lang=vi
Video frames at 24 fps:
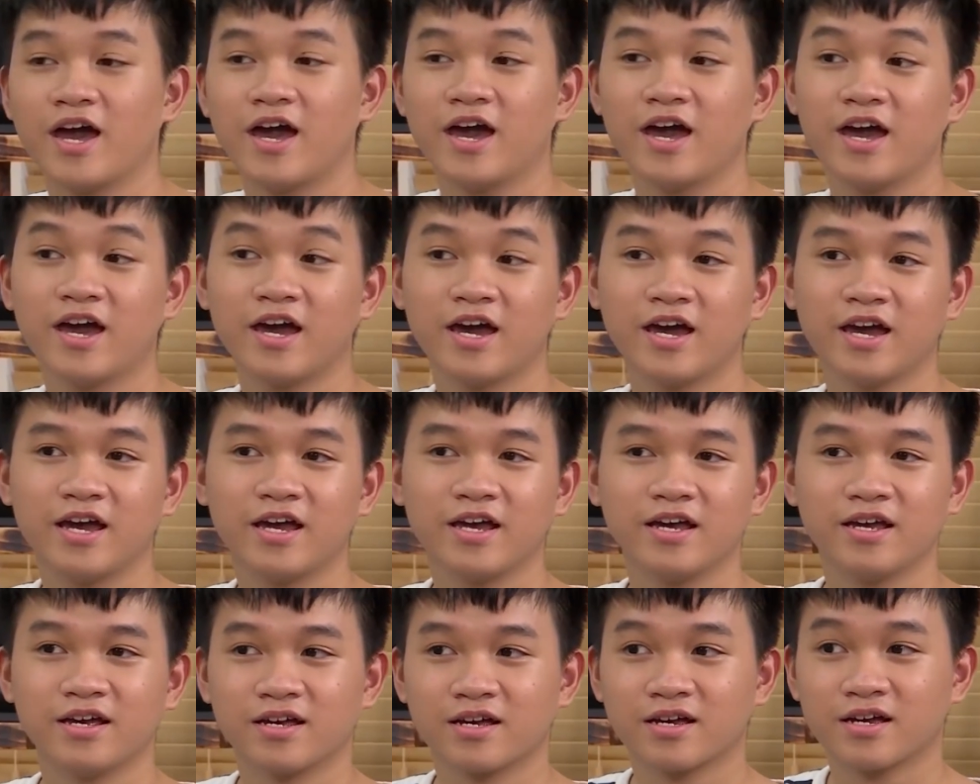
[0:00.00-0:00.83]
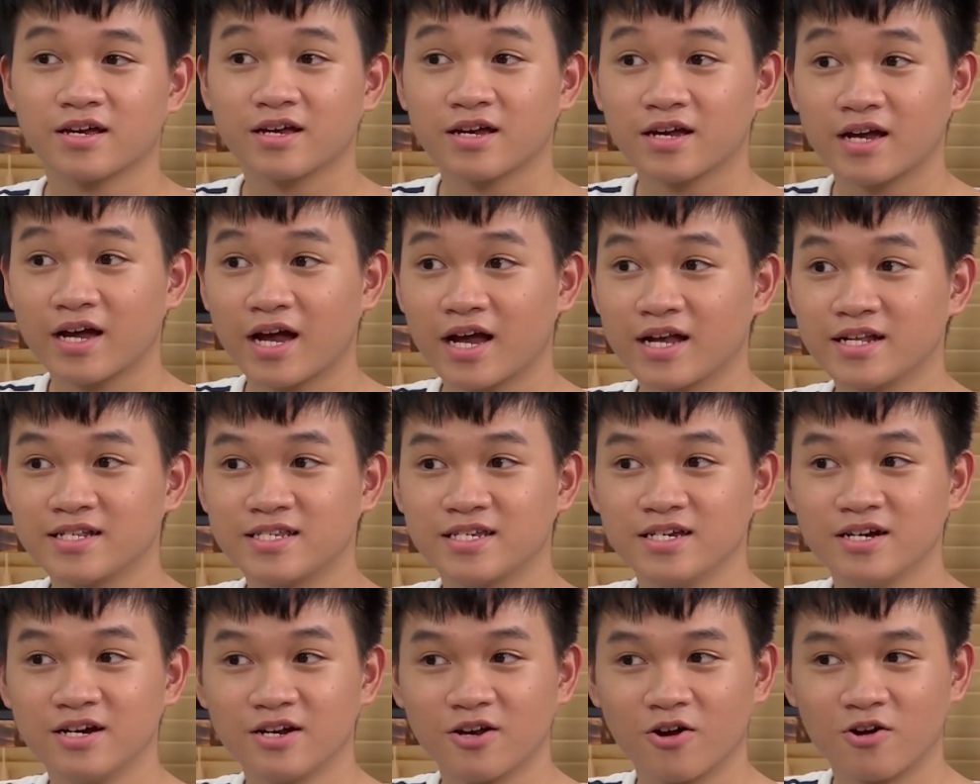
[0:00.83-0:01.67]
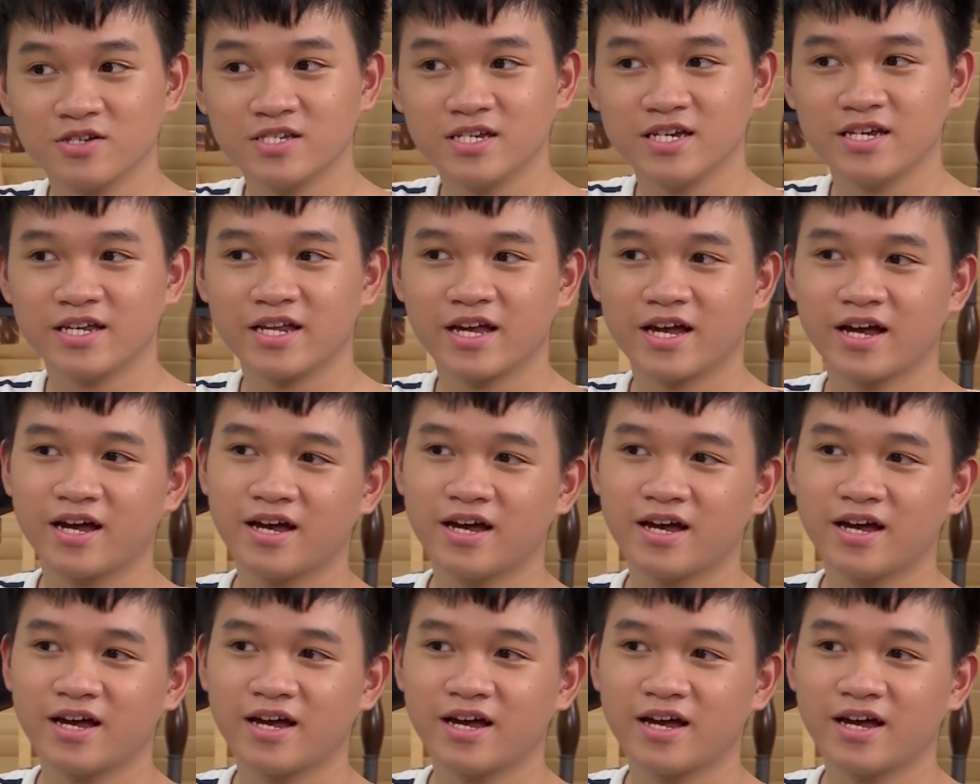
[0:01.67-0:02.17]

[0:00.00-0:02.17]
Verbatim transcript: ê anh chưa nói gì